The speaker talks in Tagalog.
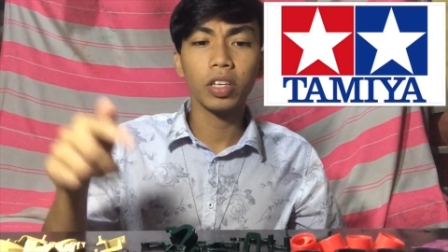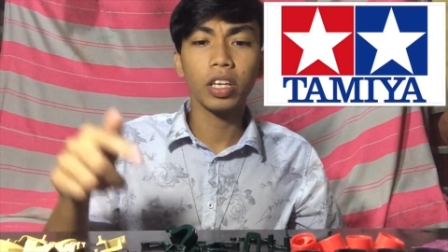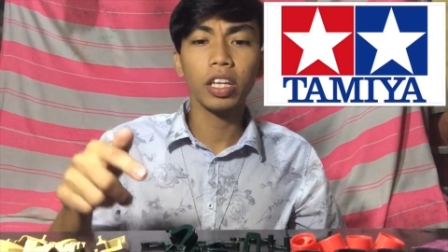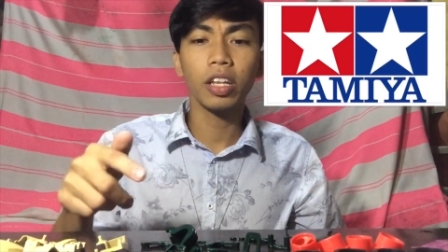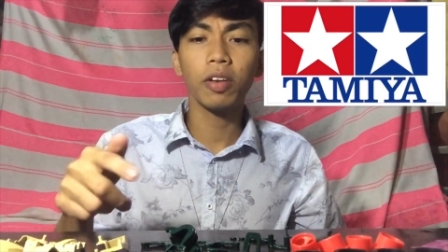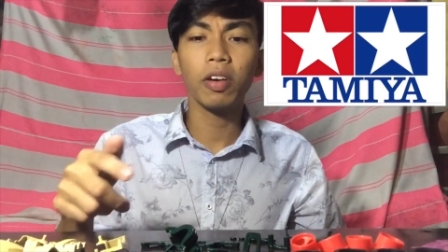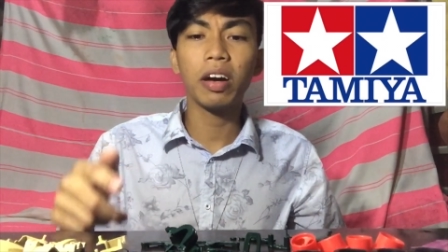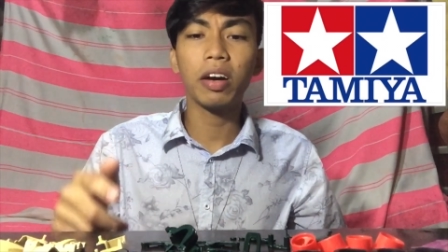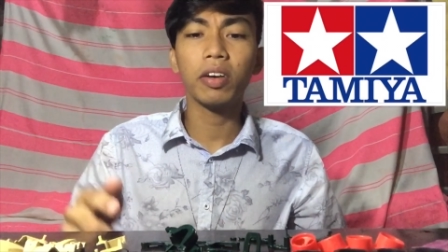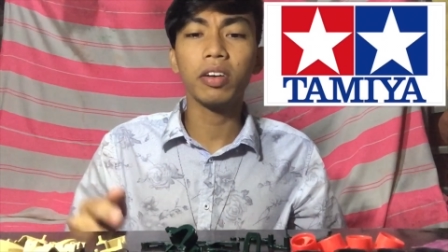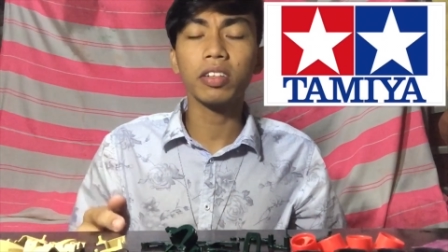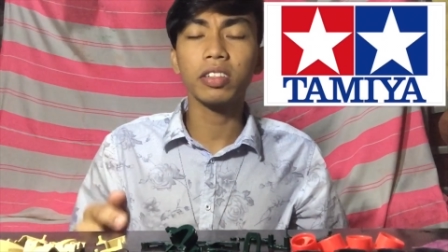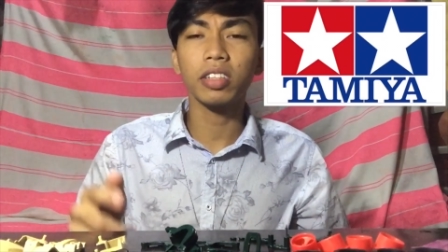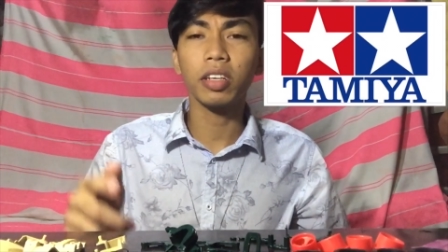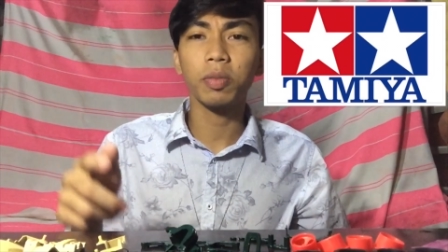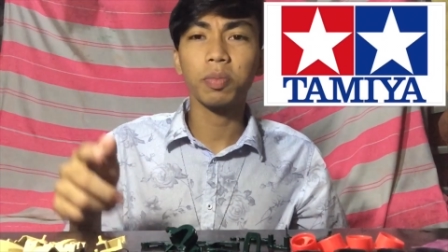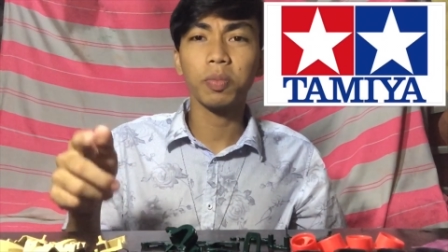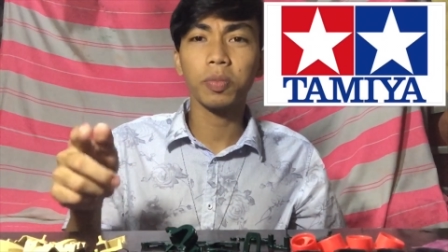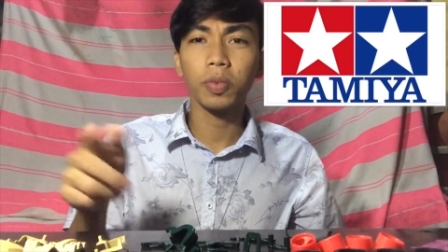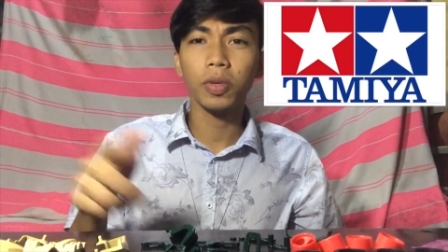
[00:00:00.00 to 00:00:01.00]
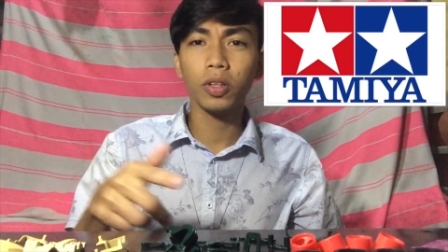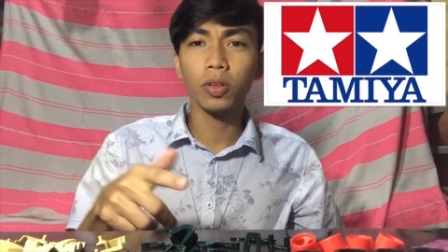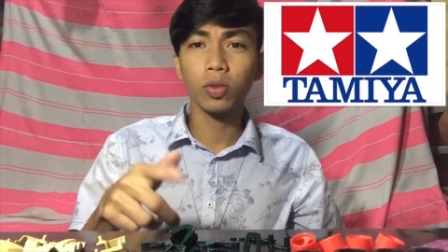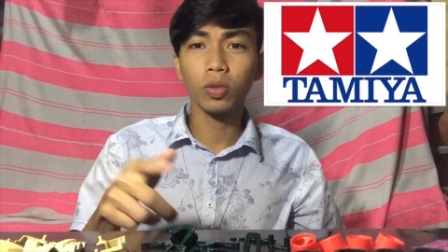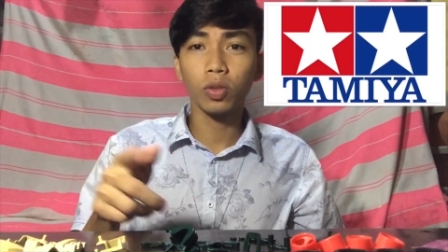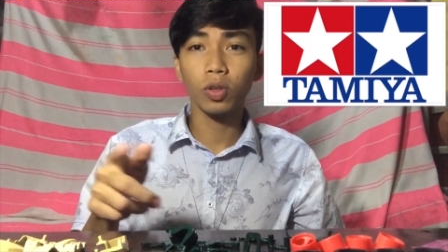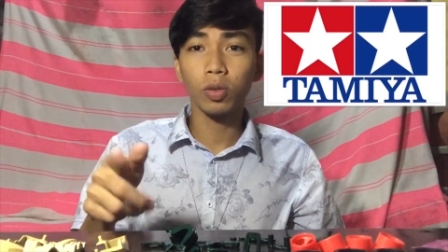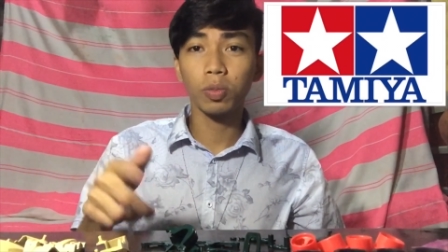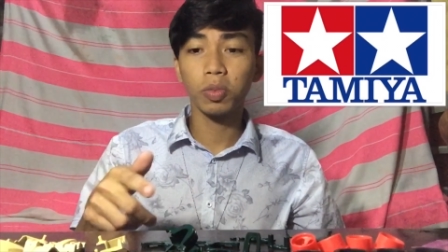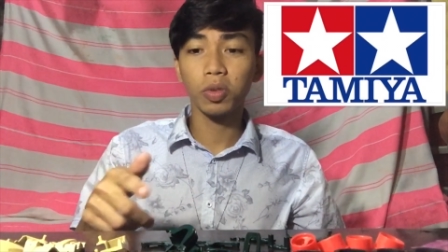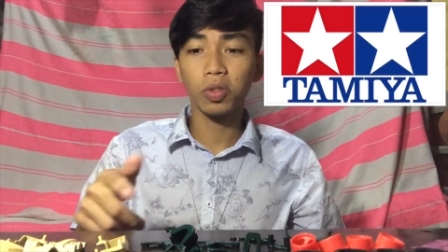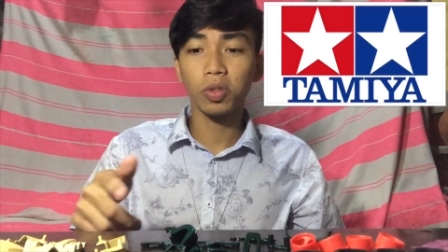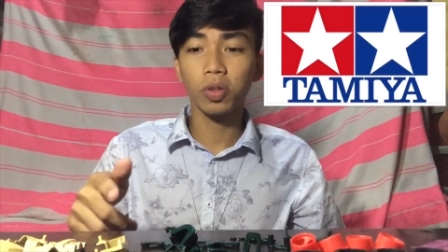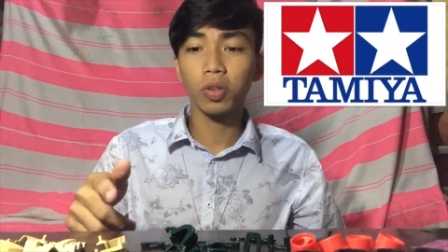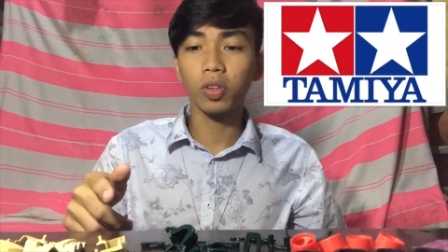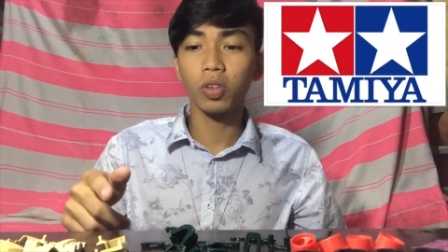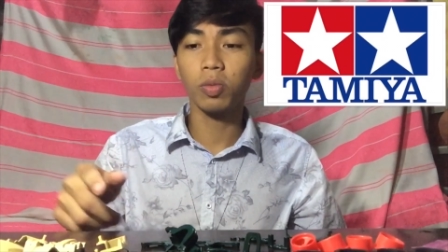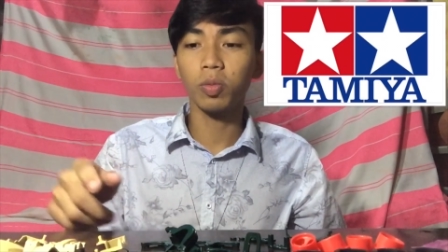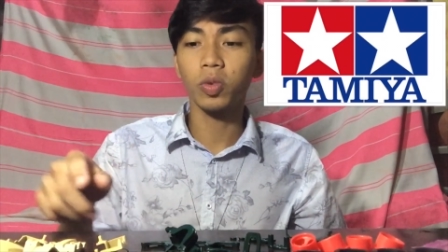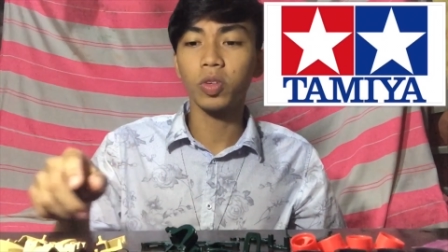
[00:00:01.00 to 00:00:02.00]
Ginawa ko kasi
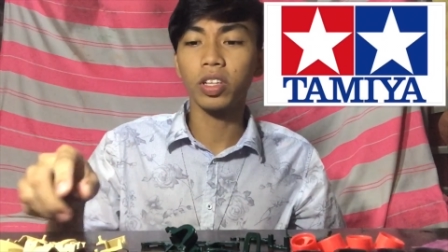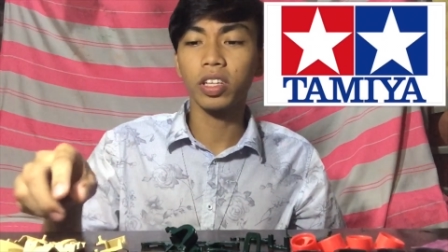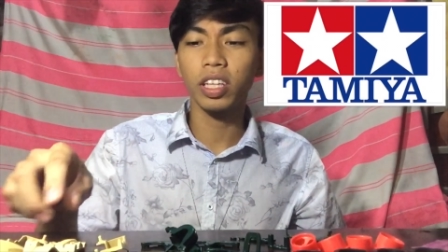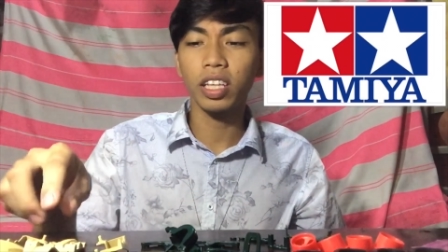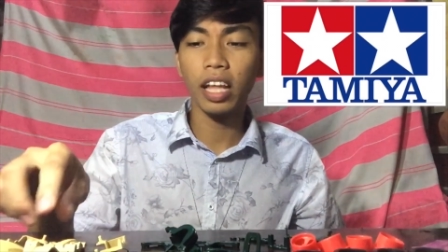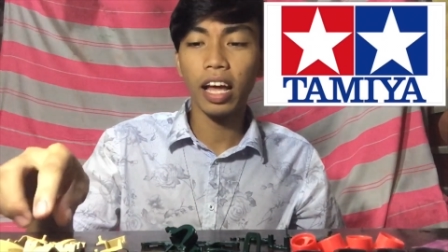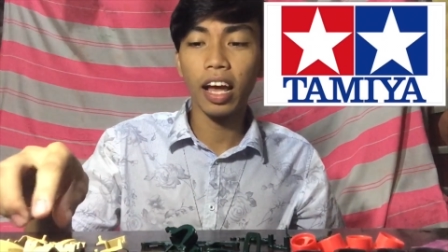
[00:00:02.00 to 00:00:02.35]
pinutol-putol ko muna.